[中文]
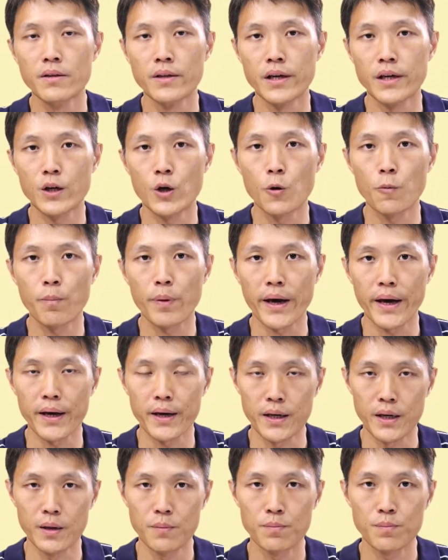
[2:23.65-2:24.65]
能够
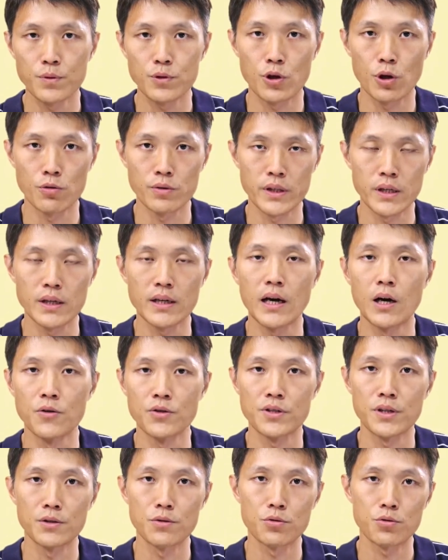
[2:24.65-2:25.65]
配合不同的
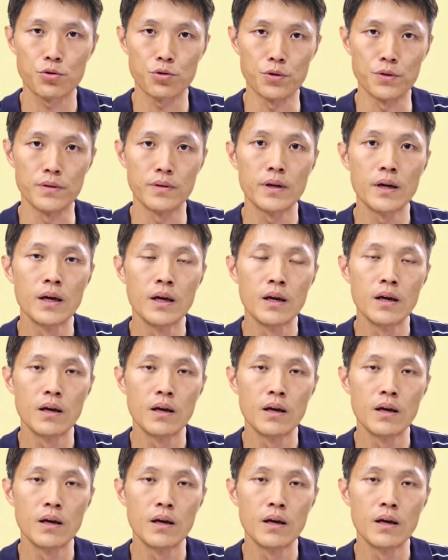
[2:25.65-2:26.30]
考生群，